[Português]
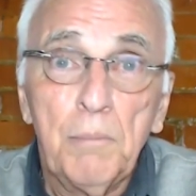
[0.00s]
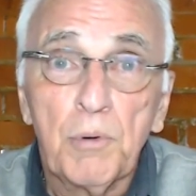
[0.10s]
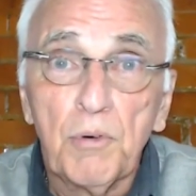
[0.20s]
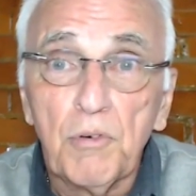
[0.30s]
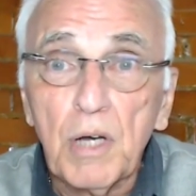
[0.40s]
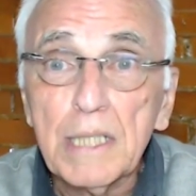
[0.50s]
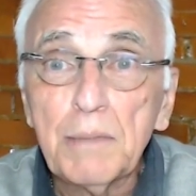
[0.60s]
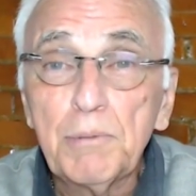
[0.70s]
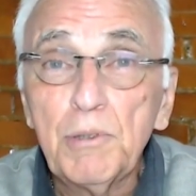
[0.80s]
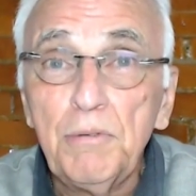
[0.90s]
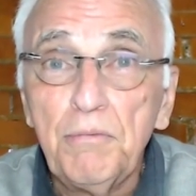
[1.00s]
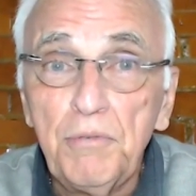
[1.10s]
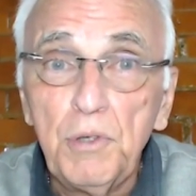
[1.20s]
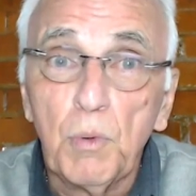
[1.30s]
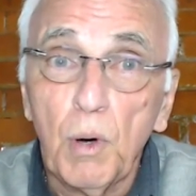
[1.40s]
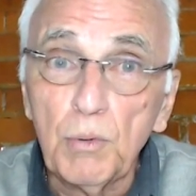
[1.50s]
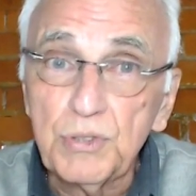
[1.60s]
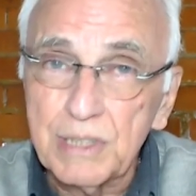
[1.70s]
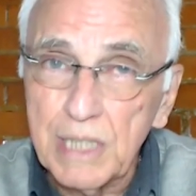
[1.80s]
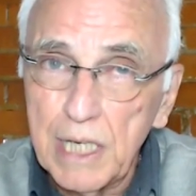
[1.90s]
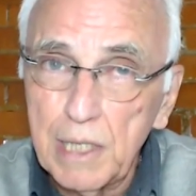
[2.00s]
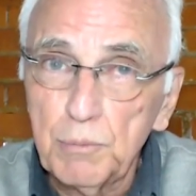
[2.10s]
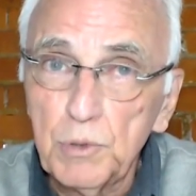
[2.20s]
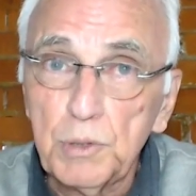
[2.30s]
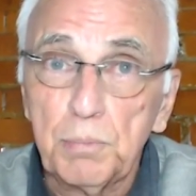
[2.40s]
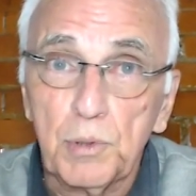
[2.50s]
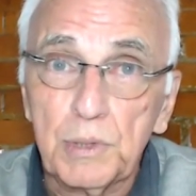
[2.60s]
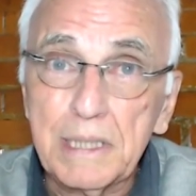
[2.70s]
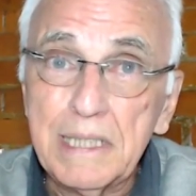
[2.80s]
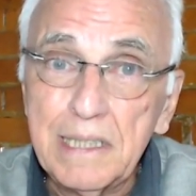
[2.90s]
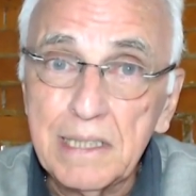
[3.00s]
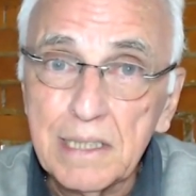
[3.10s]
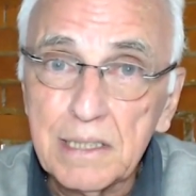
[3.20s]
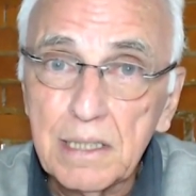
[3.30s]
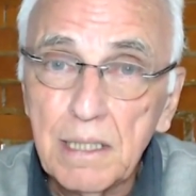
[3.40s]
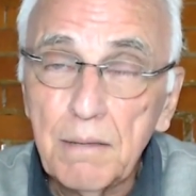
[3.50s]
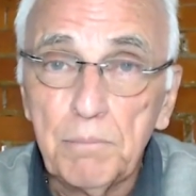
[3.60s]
provocada pelo envio ao cérebro de proteínas